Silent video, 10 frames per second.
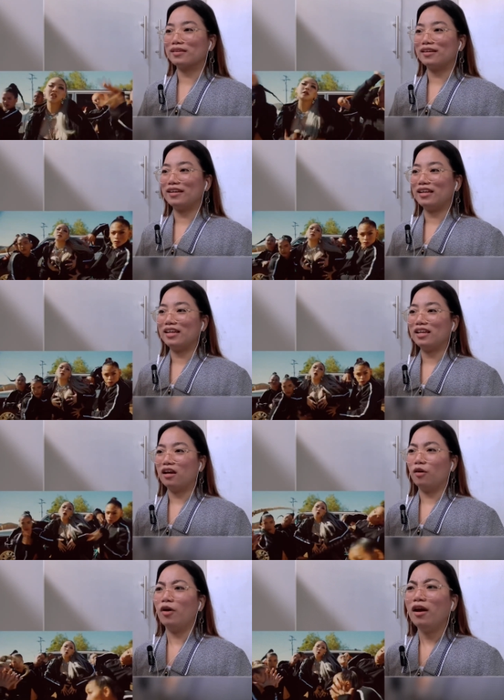Hey!
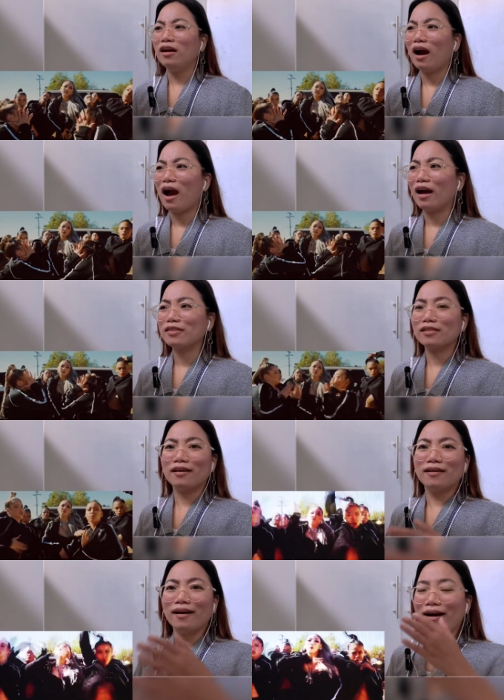Nakaka-
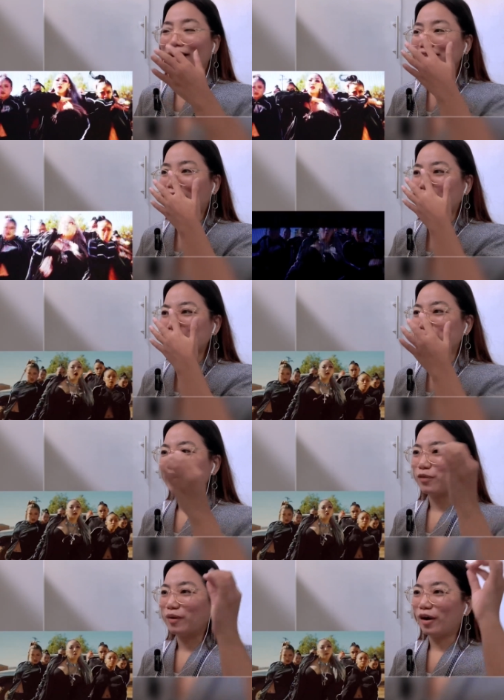nakakatakot naman
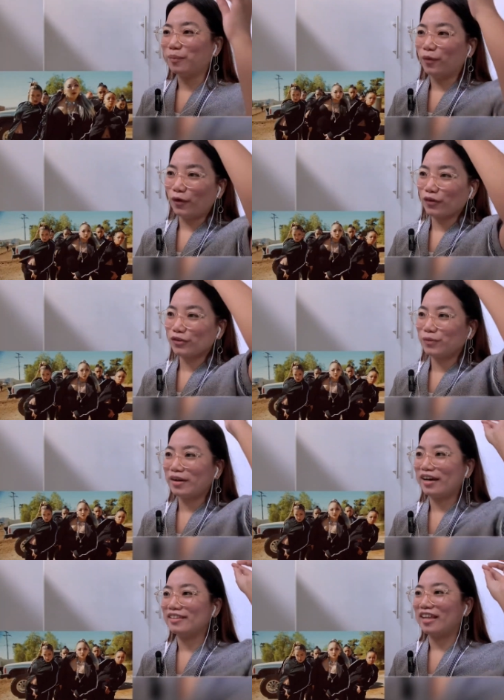yung mga buhok ng
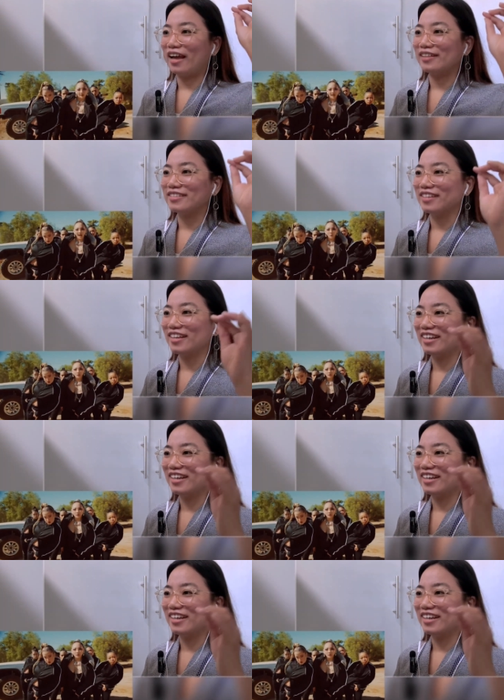mga dancer.